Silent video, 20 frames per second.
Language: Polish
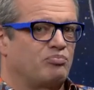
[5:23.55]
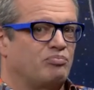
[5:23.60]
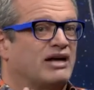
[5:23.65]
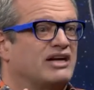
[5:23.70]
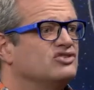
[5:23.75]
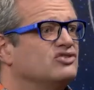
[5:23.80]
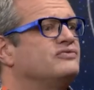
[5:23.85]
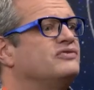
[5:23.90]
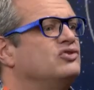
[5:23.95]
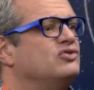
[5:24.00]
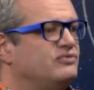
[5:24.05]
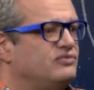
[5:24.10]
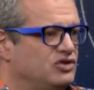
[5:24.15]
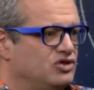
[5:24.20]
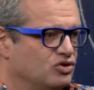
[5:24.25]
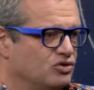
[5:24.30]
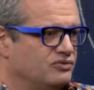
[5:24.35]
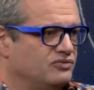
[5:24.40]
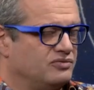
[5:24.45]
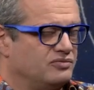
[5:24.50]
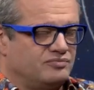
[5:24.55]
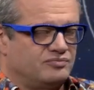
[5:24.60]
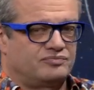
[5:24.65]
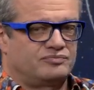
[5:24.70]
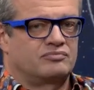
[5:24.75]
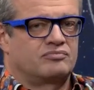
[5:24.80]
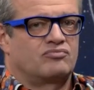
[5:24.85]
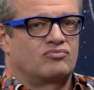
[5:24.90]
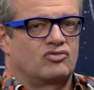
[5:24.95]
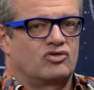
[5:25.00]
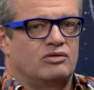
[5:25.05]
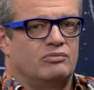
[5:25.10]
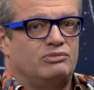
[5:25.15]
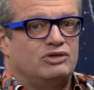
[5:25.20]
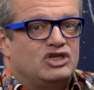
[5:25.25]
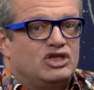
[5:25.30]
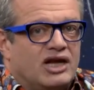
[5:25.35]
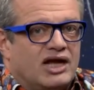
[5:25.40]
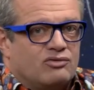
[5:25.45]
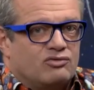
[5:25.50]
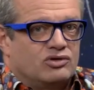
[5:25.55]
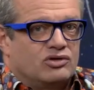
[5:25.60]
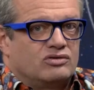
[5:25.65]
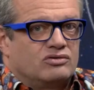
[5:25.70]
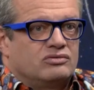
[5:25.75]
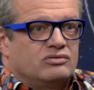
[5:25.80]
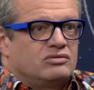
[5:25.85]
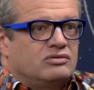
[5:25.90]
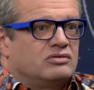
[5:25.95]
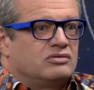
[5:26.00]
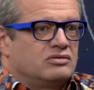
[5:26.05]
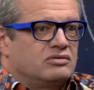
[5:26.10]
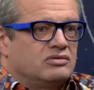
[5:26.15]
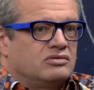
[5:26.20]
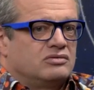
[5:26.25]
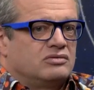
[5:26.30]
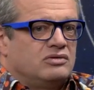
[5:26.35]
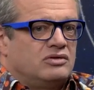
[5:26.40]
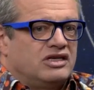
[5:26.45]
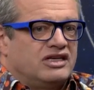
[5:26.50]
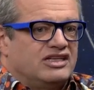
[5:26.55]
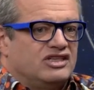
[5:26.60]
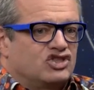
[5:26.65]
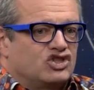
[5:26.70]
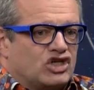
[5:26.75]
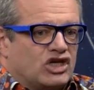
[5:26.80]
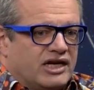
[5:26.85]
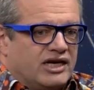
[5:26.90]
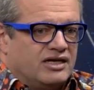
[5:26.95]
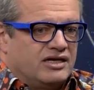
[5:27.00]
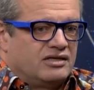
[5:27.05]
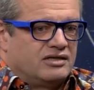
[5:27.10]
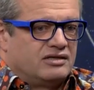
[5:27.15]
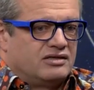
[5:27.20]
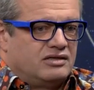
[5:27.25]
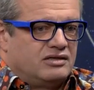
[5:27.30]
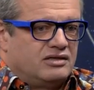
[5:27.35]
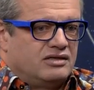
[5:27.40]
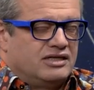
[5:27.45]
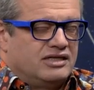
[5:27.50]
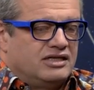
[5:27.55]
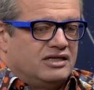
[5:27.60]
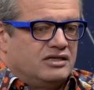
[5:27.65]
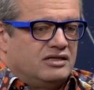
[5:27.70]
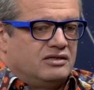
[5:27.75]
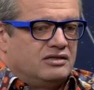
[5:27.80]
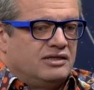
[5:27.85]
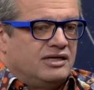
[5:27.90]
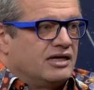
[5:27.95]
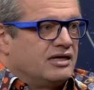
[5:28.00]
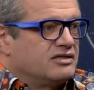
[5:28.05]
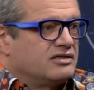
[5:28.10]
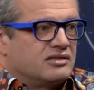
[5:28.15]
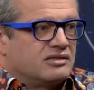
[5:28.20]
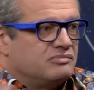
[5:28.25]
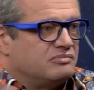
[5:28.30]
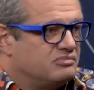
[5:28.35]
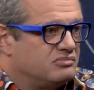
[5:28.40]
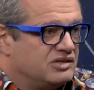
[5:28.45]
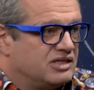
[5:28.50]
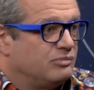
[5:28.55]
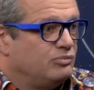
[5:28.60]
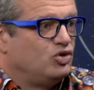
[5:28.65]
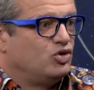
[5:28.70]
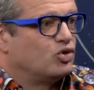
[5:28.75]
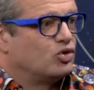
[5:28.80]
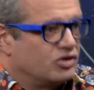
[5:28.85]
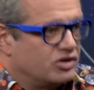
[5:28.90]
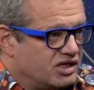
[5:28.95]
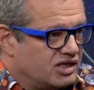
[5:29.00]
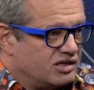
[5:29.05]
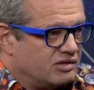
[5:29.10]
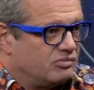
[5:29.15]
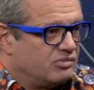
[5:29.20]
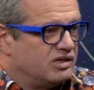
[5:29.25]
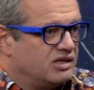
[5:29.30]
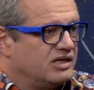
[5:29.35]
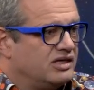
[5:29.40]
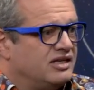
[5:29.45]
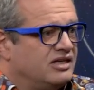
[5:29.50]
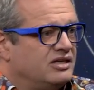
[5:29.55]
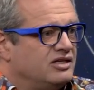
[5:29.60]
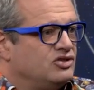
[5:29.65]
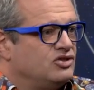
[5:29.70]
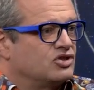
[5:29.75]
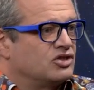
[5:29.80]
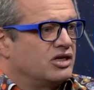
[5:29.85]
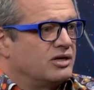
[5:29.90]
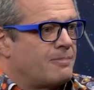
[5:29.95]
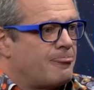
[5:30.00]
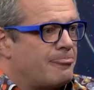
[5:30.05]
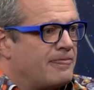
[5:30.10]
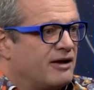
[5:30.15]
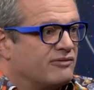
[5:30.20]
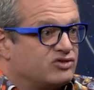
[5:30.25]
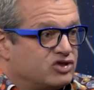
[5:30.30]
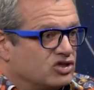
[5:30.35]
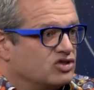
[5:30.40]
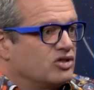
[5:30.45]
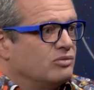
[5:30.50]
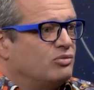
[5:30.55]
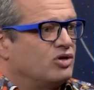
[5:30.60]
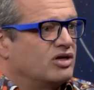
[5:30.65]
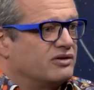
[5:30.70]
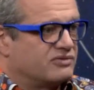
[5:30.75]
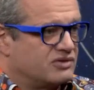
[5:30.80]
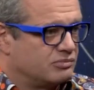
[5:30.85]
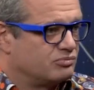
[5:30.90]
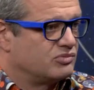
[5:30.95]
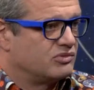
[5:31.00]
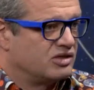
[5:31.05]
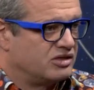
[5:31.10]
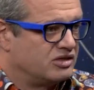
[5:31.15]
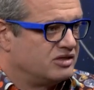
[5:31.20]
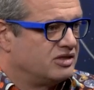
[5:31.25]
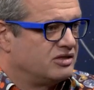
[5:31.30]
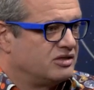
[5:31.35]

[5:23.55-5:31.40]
Bardzo wielu widzów myślało, że e, ja jestem demiurgiem i że ja wszystko mogę w tym